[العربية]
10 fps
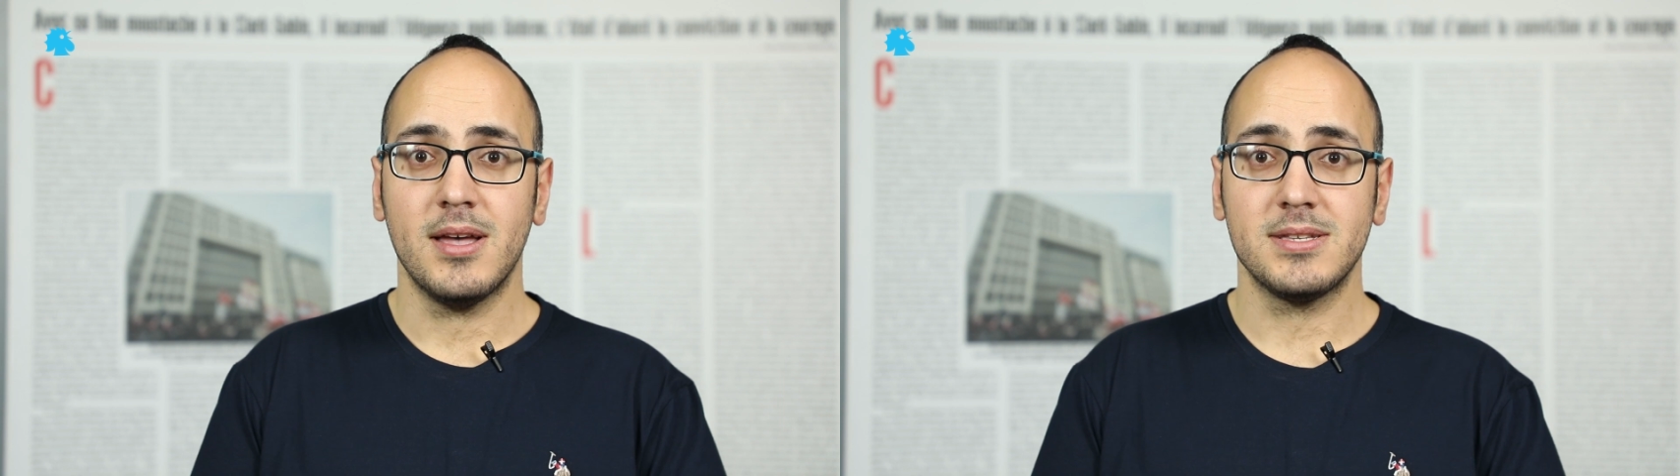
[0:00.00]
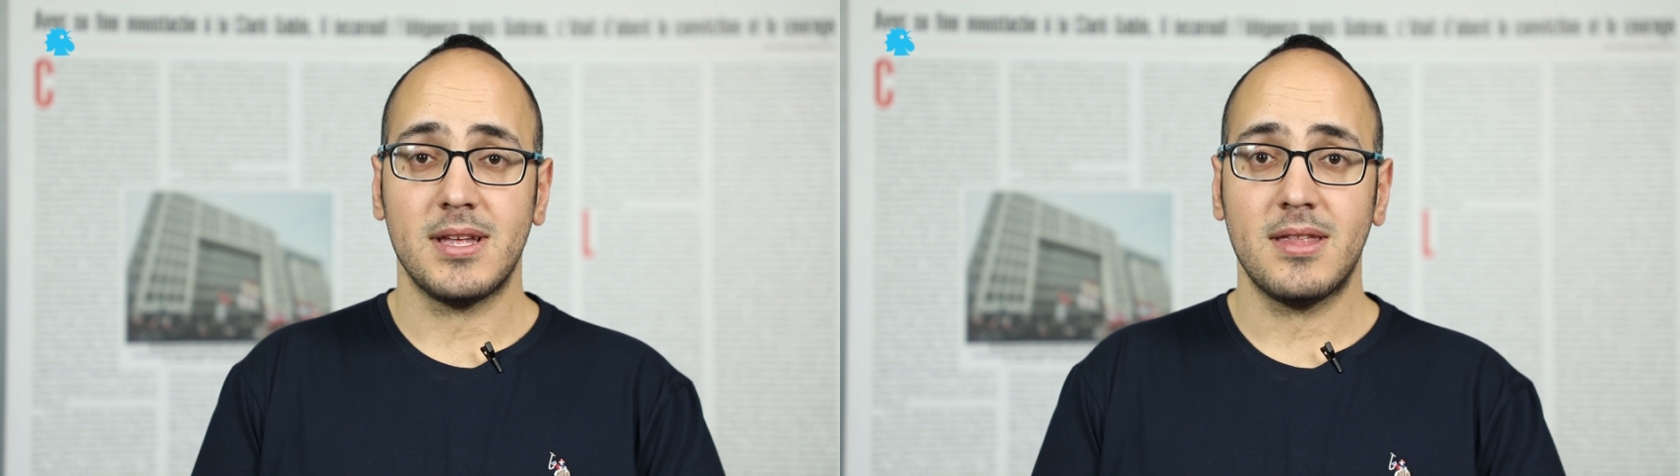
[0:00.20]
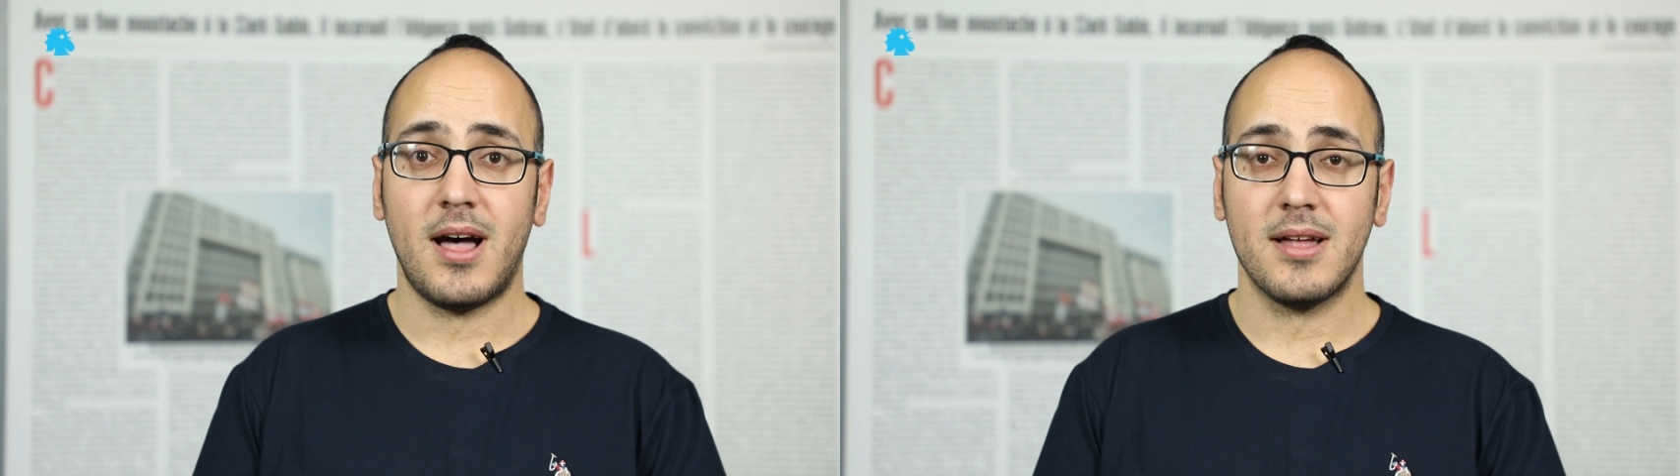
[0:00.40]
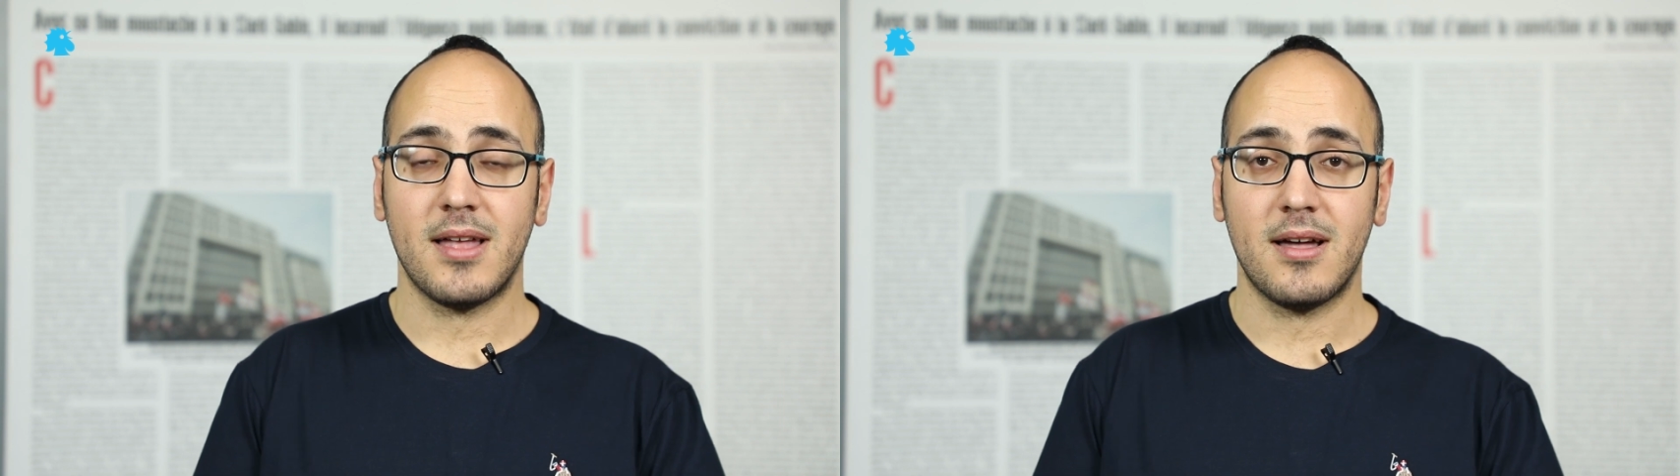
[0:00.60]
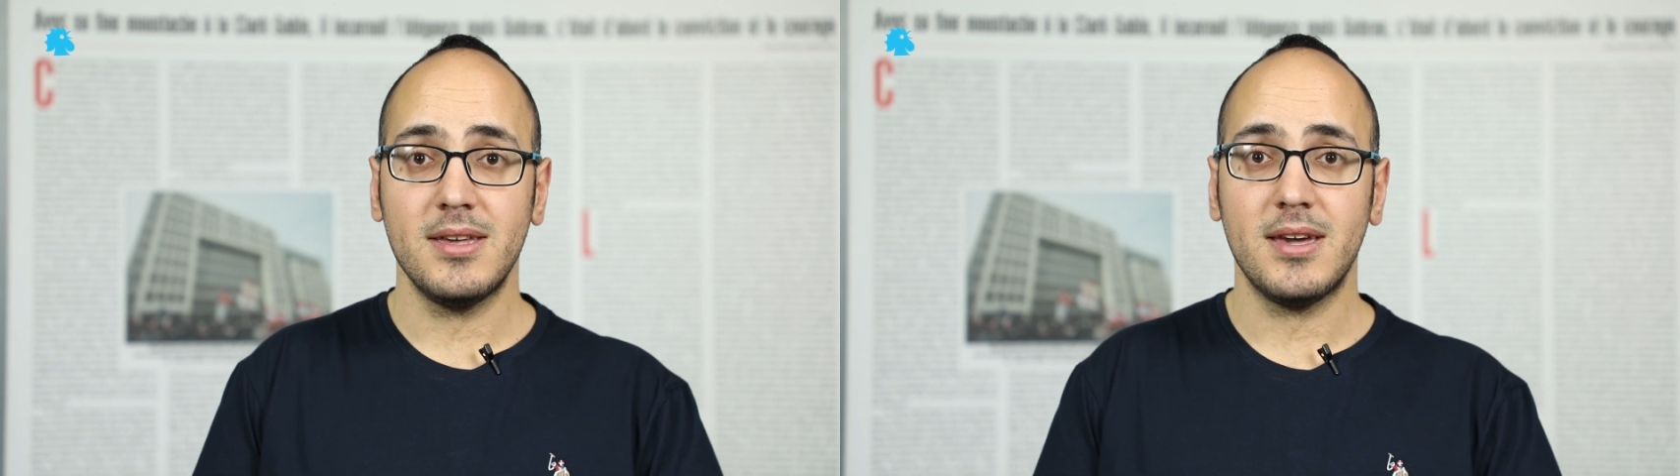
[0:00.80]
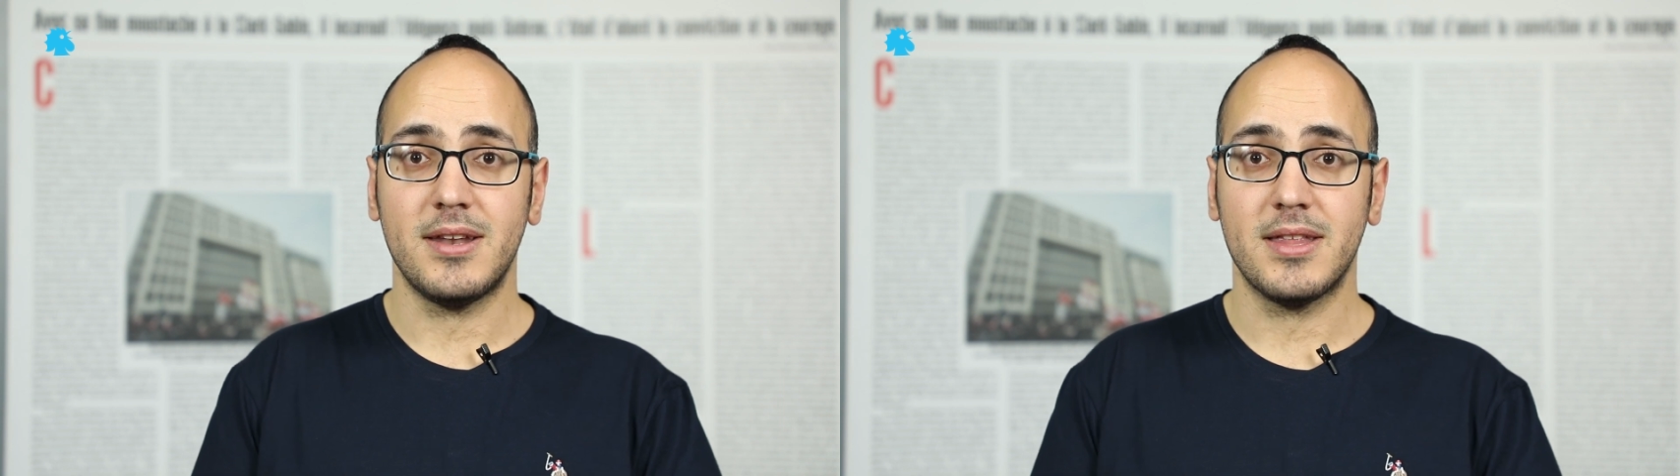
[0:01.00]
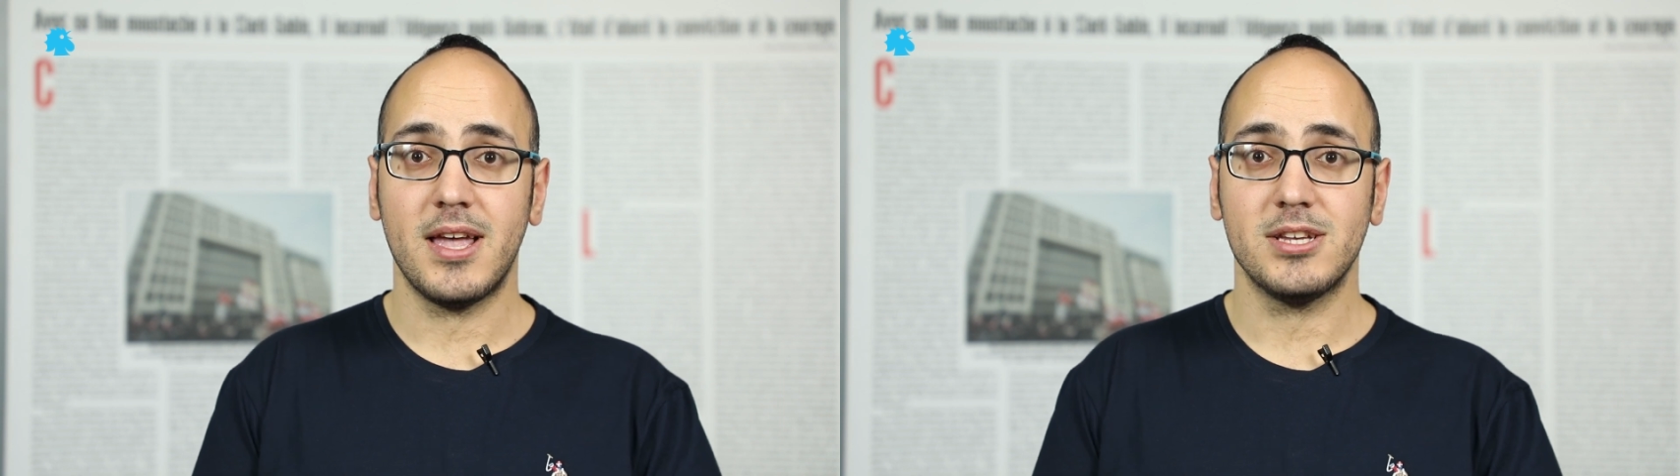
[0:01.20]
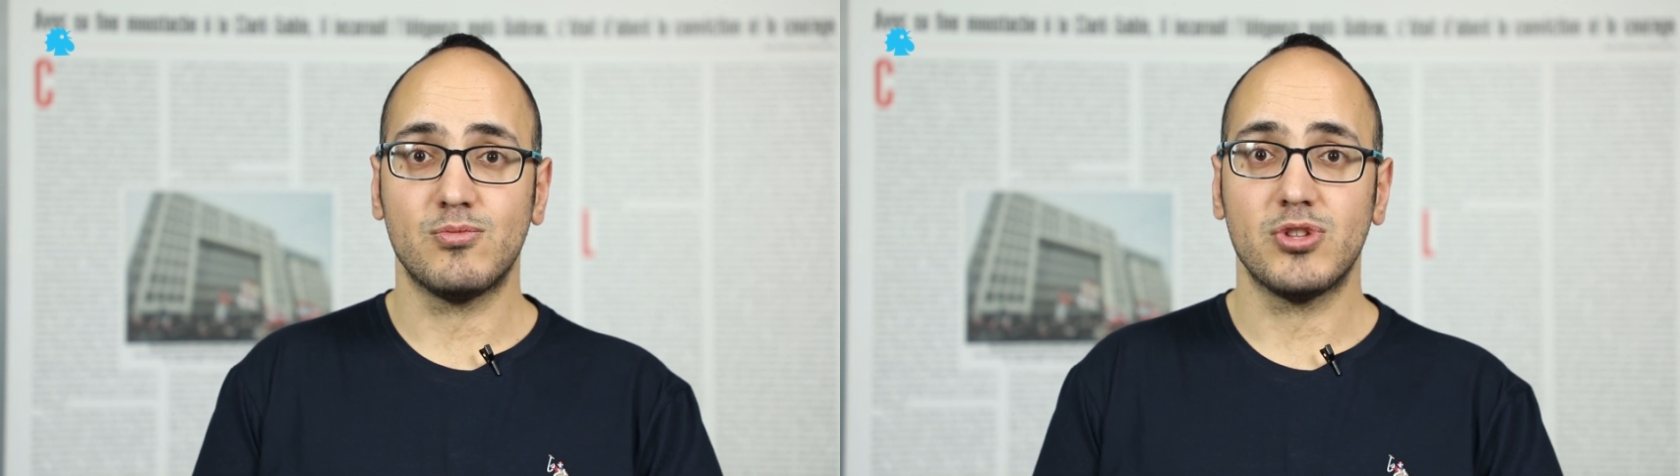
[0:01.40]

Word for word: استطاع تحقيق نتائج